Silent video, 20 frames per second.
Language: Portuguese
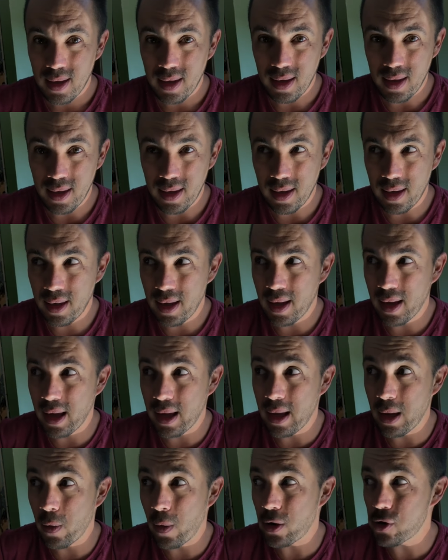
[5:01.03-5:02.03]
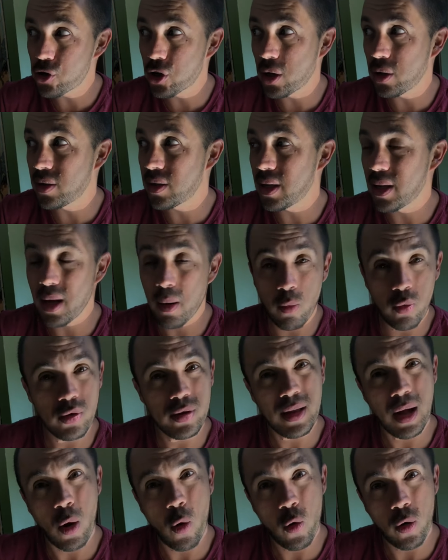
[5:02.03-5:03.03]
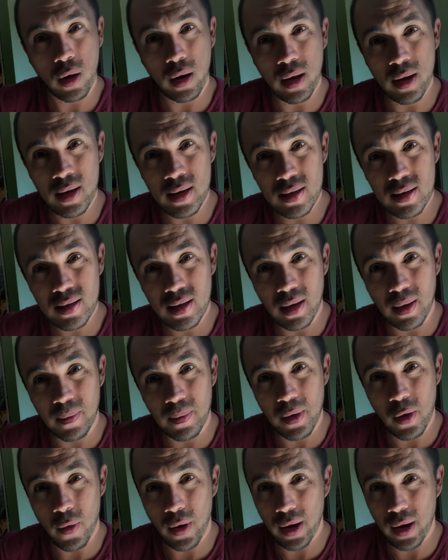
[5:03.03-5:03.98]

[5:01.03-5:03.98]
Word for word: E eu acho que seria muita arrogância eu